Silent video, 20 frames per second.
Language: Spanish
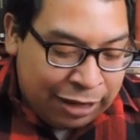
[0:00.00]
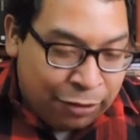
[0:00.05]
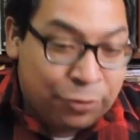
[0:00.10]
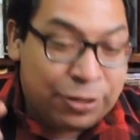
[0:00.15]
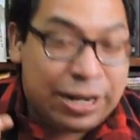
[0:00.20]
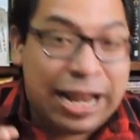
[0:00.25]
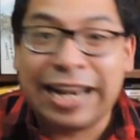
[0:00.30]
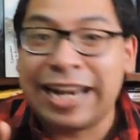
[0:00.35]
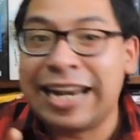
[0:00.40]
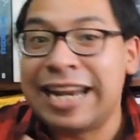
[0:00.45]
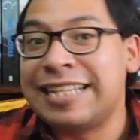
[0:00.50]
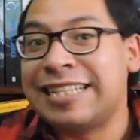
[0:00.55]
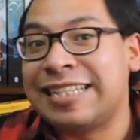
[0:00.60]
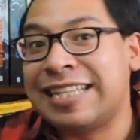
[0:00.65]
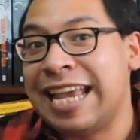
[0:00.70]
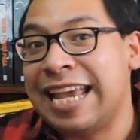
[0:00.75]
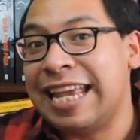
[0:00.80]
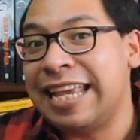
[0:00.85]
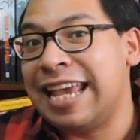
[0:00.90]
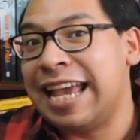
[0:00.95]
una
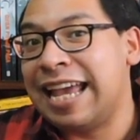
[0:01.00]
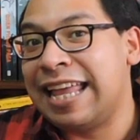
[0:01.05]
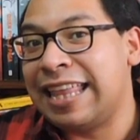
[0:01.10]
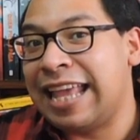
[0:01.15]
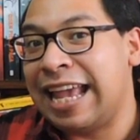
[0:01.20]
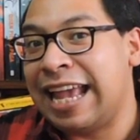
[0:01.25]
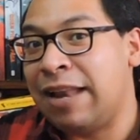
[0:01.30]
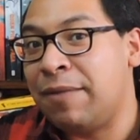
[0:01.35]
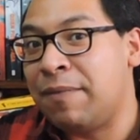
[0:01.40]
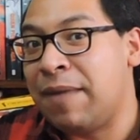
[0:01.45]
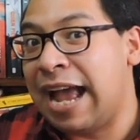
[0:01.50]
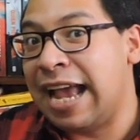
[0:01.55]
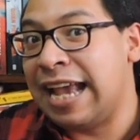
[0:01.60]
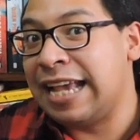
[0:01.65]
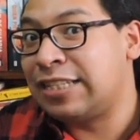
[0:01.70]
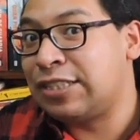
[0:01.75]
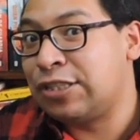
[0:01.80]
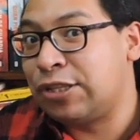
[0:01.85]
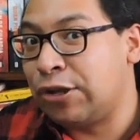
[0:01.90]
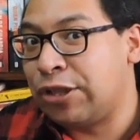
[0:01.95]
reseña del
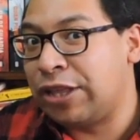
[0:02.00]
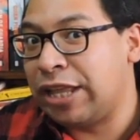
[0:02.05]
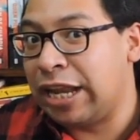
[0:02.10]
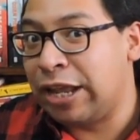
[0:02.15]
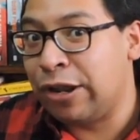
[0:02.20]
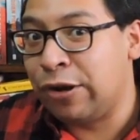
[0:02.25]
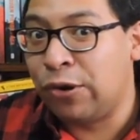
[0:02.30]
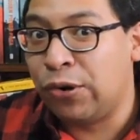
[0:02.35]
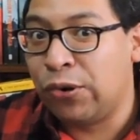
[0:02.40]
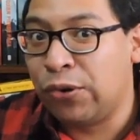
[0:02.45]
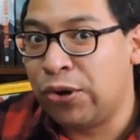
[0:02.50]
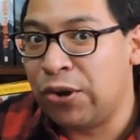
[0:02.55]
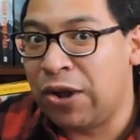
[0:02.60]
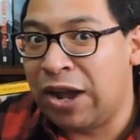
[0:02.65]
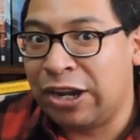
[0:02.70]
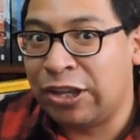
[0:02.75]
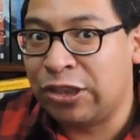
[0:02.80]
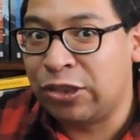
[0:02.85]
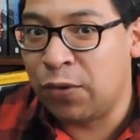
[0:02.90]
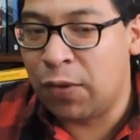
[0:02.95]
maestro del
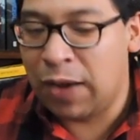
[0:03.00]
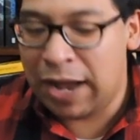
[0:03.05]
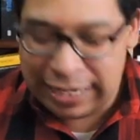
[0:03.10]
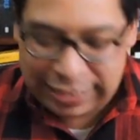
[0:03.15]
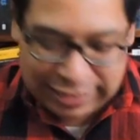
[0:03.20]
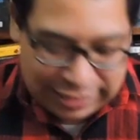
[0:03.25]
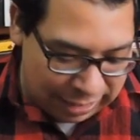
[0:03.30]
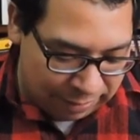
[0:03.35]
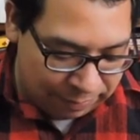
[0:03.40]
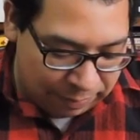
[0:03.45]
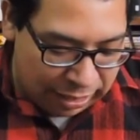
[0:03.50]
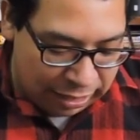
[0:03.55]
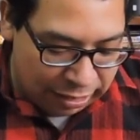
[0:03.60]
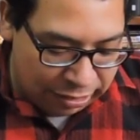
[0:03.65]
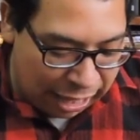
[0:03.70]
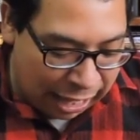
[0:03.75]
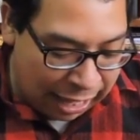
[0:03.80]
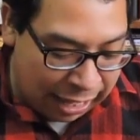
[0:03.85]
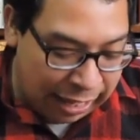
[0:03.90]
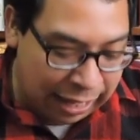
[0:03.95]
eroguro actual
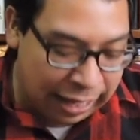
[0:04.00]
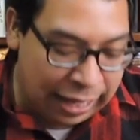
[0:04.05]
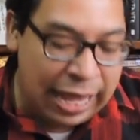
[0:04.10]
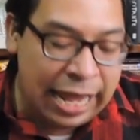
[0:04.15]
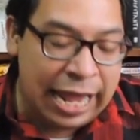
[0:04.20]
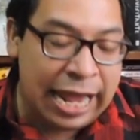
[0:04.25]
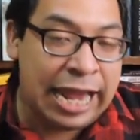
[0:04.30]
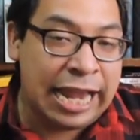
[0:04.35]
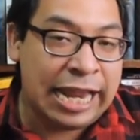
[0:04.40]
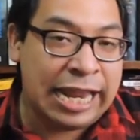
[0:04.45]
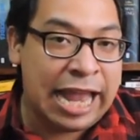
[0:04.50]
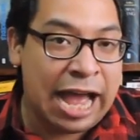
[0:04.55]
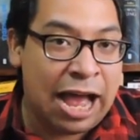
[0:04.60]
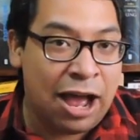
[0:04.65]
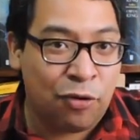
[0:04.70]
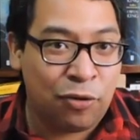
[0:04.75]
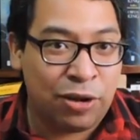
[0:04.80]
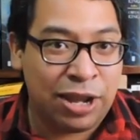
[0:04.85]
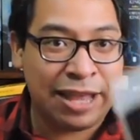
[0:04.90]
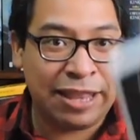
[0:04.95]
llamada El
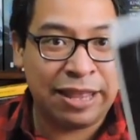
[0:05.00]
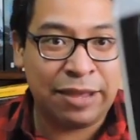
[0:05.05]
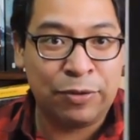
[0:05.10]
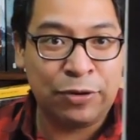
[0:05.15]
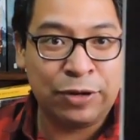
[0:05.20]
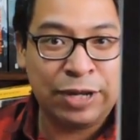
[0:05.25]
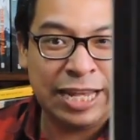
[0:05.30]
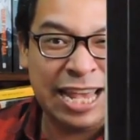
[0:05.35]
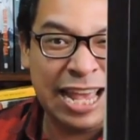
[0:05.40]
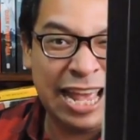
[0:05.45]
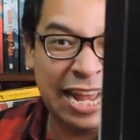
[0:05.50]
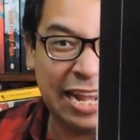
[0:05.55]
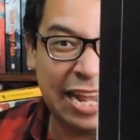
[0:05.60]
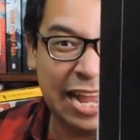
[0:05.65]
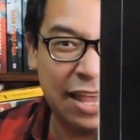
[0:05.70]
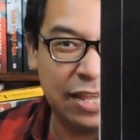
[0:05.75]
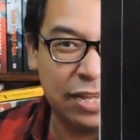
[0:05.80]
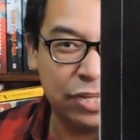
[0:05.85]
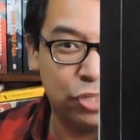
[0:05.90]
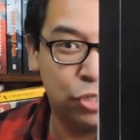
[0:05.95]
aula
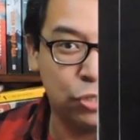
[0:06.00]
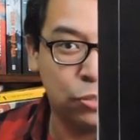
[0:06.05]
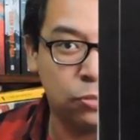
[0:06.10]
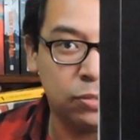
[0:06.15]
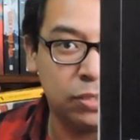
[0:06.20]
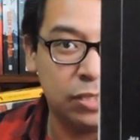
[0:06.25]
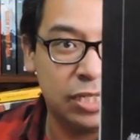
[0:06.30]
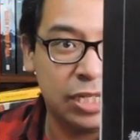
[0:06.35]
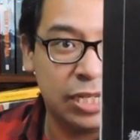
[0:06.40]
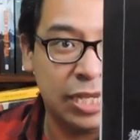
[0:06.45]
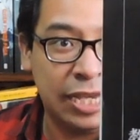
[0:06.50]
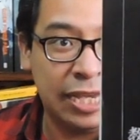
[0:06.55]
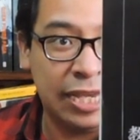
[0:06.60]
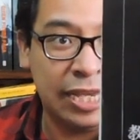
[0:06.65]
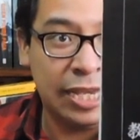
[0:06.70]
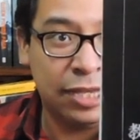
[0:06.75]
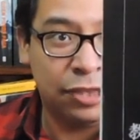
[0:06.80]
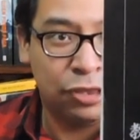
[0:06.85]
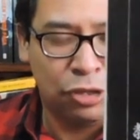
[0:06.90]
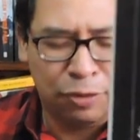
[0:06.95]
demoníaca de Junji
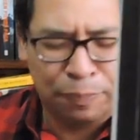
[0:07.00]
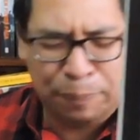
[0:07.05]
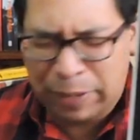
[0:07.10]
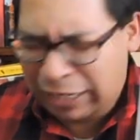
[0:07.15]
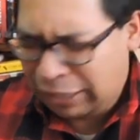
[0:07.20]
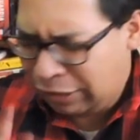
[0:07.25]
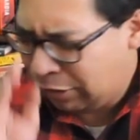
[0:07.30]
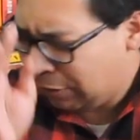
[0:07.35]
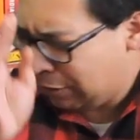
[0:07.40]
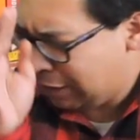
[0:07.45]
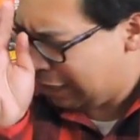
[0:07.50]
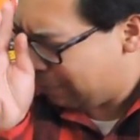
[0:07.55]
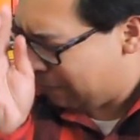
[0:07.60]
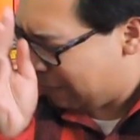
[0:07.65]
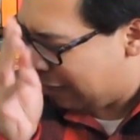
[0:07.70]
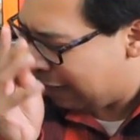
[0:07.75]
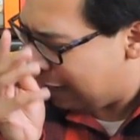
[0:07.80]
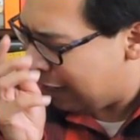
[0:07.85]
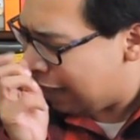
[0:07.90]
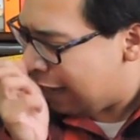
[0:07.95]
Ito.
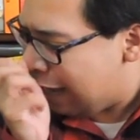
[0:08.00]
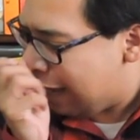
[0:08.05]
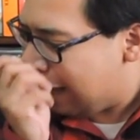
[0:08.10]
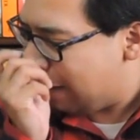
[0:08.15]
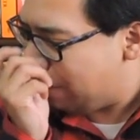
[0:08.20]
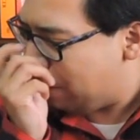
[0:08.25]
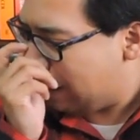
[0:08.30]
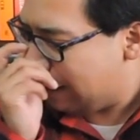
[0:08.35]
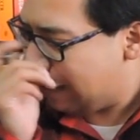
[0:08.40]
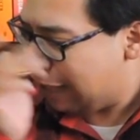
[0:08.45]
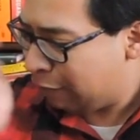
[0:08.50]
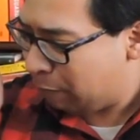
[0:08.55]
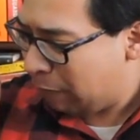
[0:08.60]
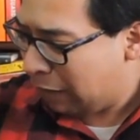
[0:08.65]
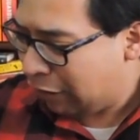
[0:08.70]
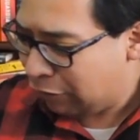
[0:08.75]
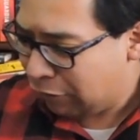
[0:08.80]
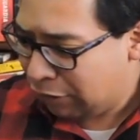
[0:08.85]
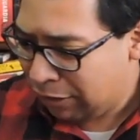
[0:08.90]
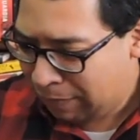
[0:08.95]
Perdónenme, en verdad
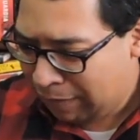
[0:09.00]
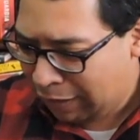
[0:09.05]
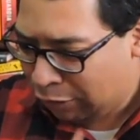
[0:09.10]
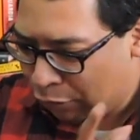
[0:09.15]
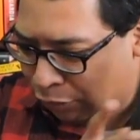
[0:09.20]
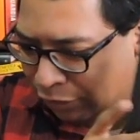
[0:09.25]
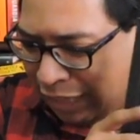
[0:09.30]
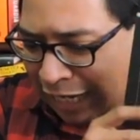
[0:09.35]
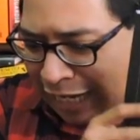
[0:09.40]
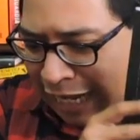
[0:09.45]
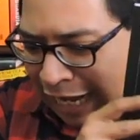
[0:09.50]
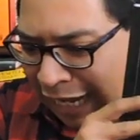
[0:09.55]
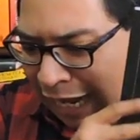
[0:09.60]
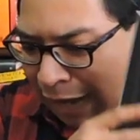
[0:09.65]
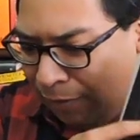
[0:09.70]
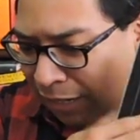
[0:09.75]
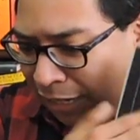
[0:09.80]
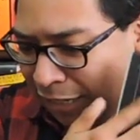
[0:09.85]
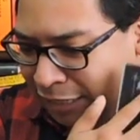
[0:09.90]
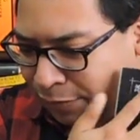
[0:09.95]
perdónenme, no tenía
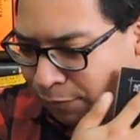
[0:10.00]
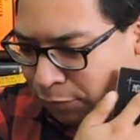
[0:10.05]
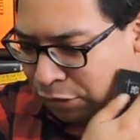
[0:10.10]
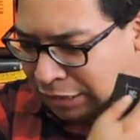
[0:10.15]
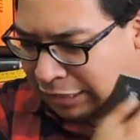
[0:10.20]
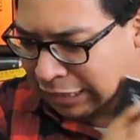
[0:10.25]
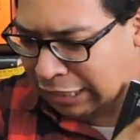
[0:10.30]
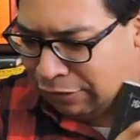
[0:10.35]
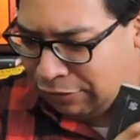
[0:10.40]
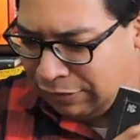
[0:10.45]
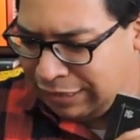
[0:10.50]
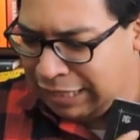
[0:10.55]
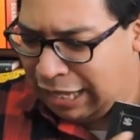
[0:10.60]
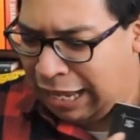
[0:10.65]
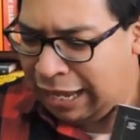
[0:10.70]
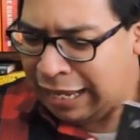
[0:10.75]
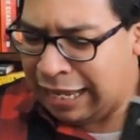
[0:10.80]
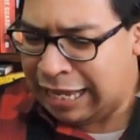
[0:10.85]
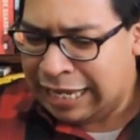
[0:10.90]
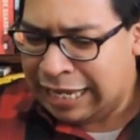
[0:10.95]
que haberles mostrado esta,